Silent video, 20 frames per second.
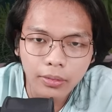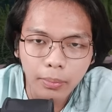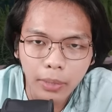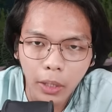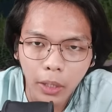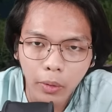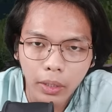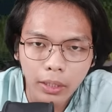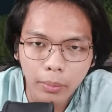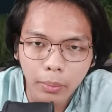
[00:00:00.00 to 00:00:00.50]

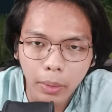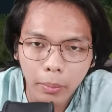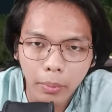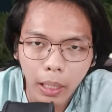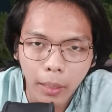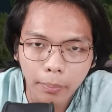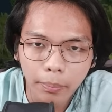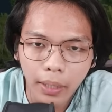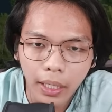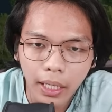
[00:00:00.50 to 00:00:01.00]
melewati
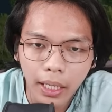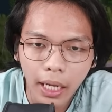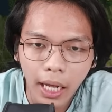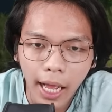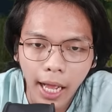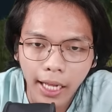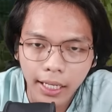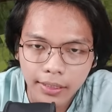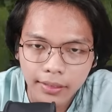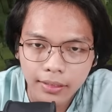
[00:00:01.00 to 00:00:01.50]
beberapa
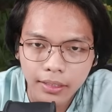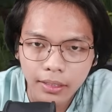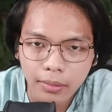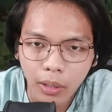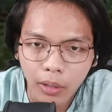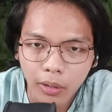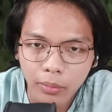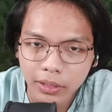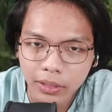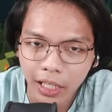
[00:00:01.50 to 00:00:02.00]
hari sih
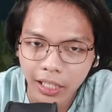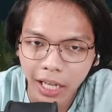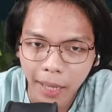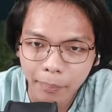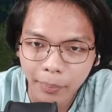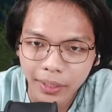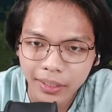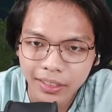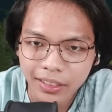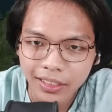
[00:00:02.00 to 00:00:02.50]
baru bisa
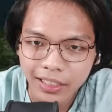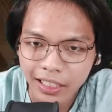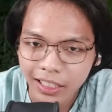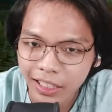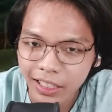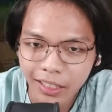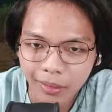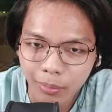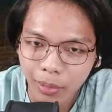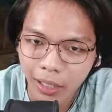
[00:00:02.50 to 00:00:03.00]
dapat.
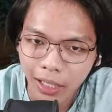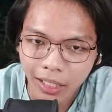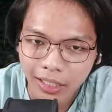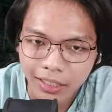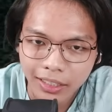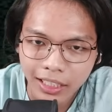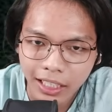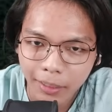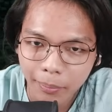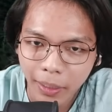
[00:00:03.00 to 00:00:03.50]
Jadi ini bakal
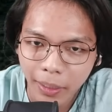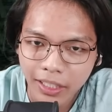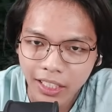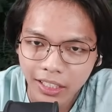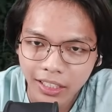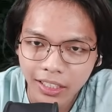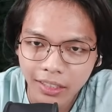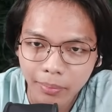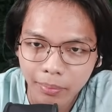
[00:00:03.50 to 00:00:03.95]
jadi panjang ini.